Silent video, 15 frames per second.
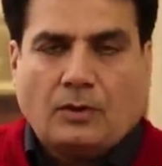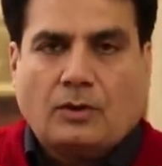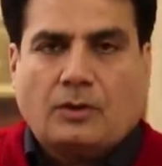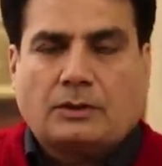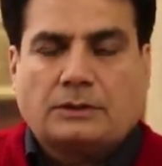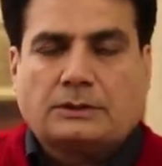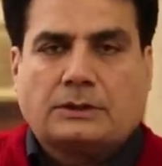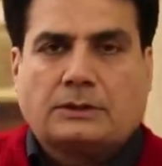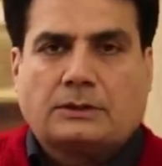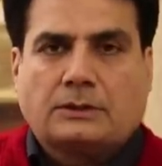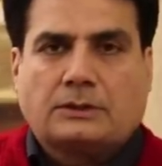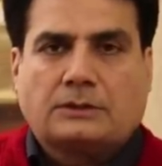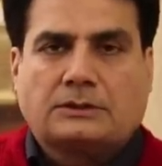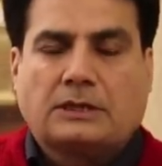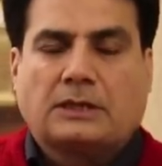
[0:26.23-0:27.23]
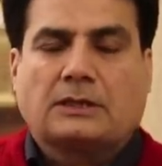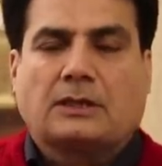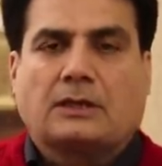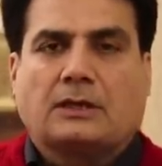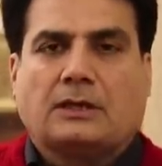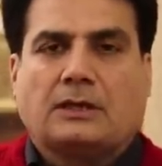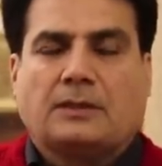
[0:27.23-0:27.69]
और शाहिद
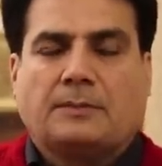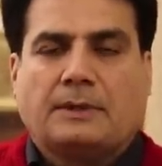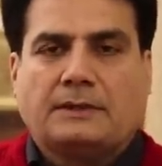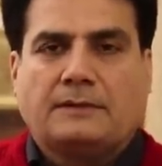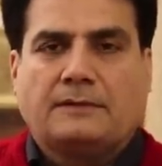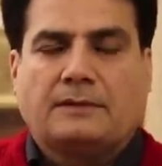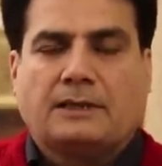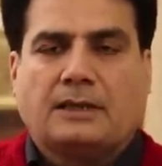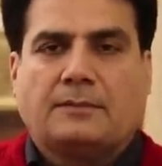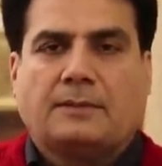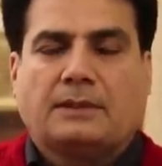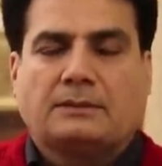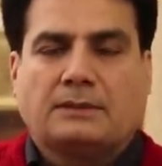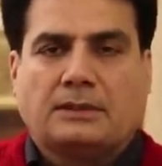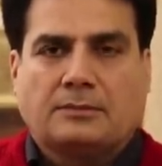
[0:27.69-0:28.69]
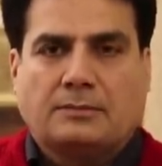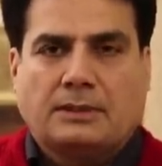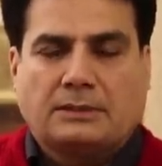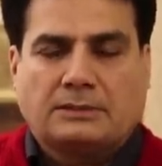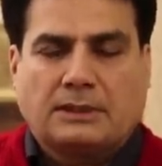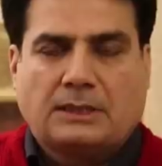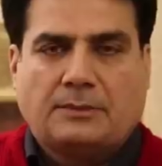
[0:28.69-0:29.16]
खगान अब्बासी साहब आसन
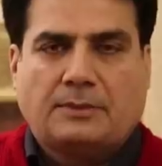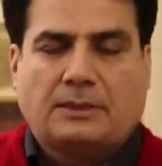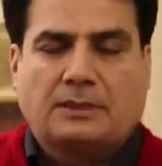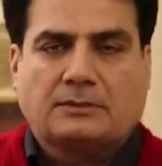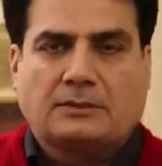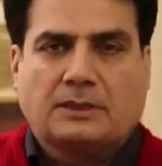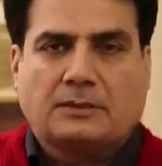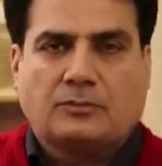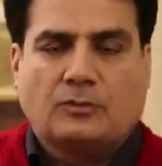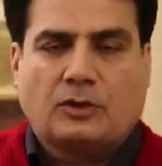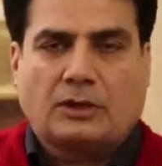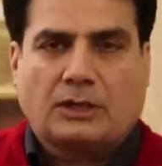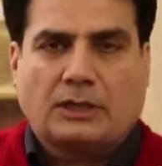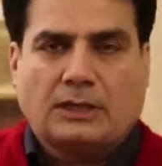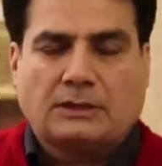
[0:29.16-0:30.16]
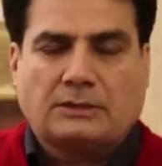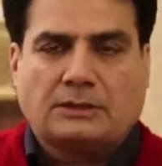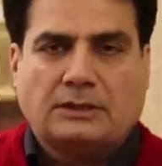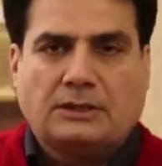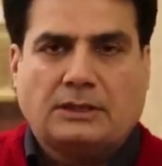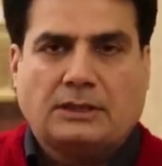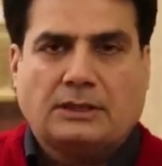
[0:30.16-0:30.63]
इकबाल साहब इनके साथ मुलाकात
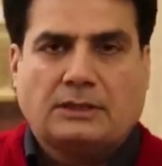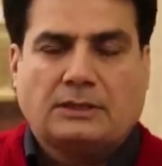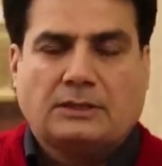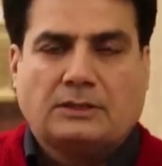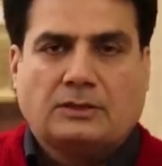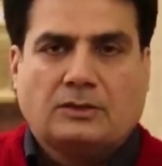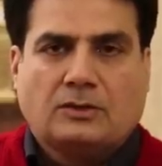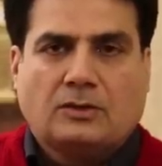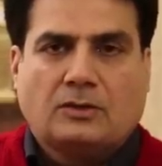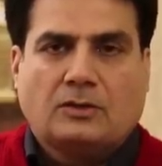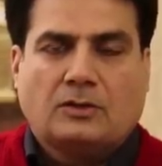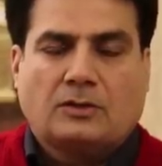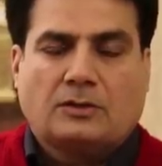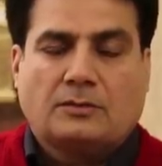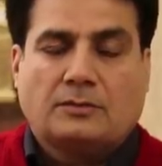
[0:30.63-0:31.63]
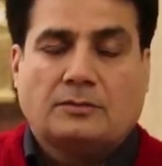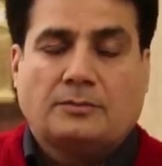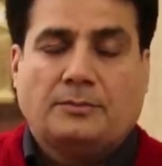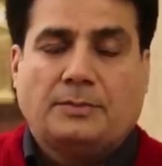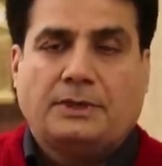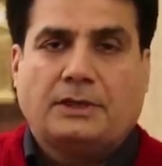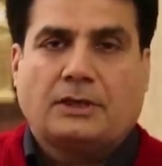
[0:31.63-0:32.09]
की है और
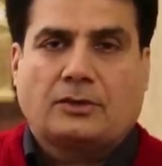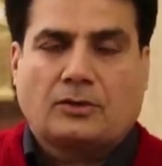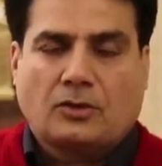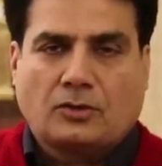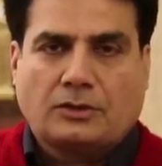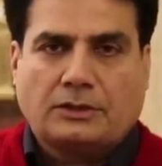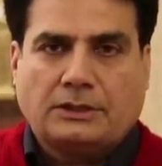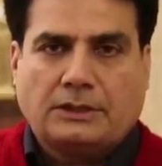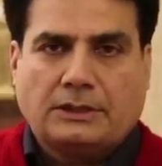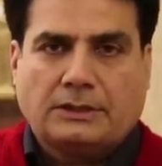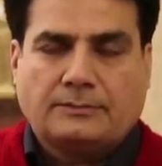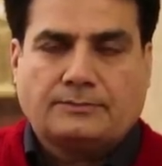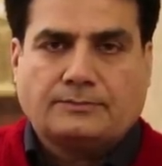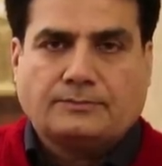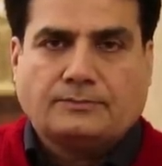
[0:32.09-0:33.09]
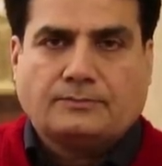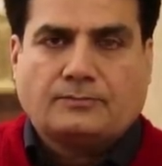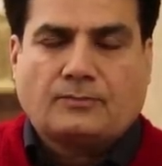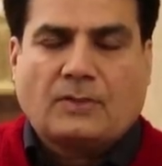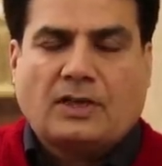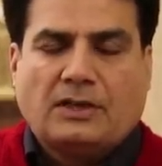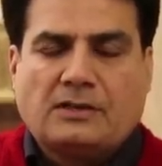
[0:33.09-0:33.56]
मीडिया टॉक की है
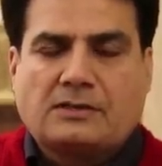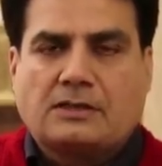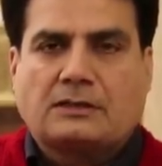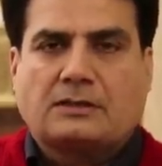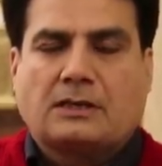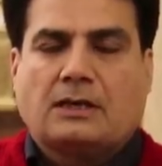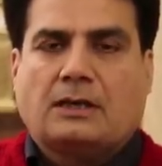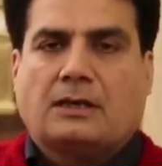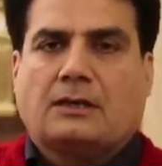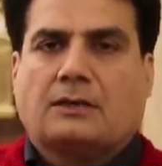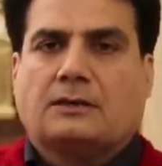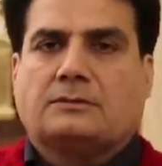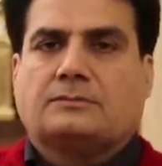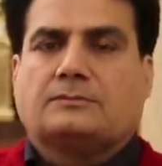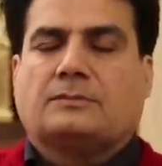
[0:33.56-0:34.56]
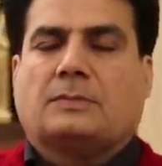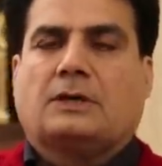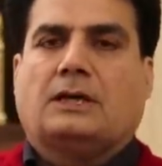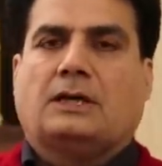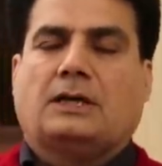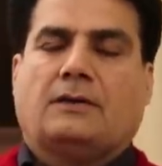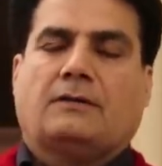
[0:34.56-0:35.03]
इसका ज़रा
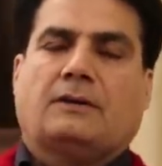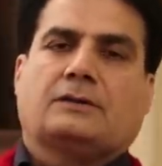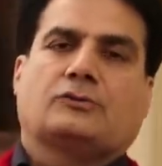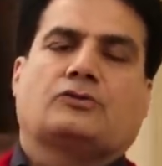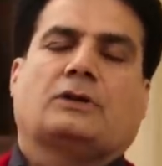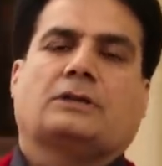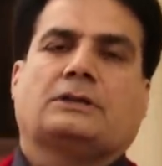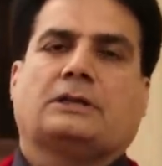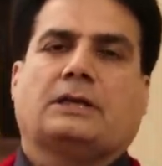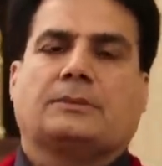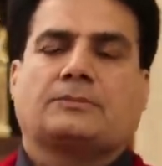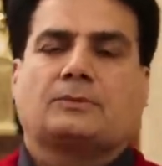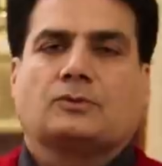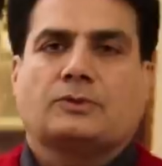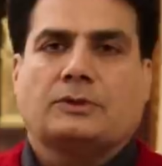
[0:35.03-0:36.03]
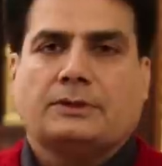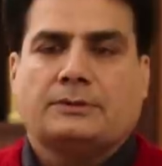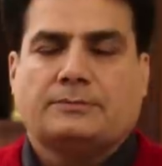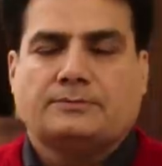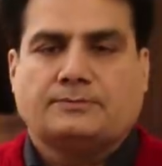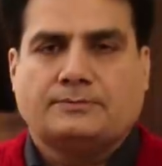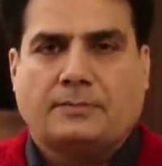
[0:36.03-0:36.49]
हाल अहाल सुनाते हैं आपको कि
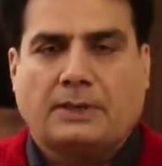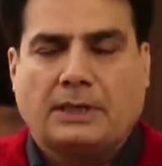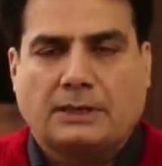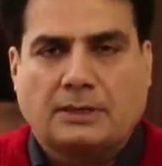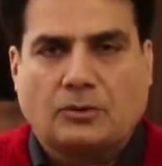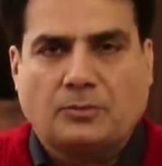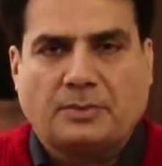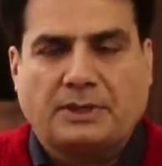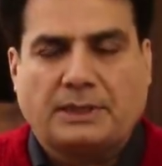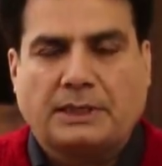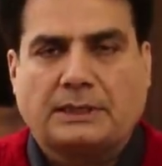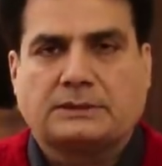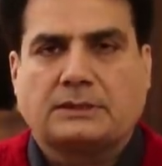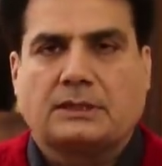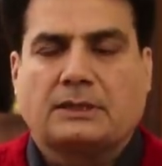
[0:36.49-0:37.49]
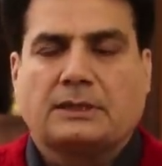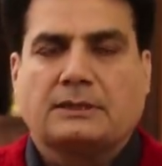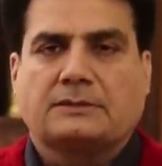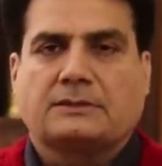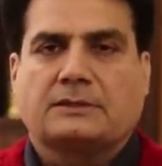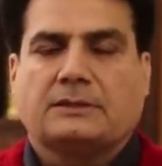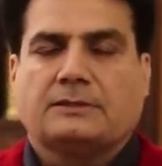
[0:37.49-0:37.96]
बैकग्राउंड में क्या चल रहा है
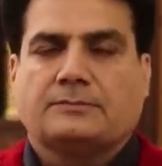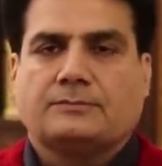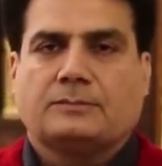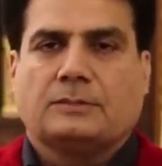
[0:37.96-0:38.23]
इसके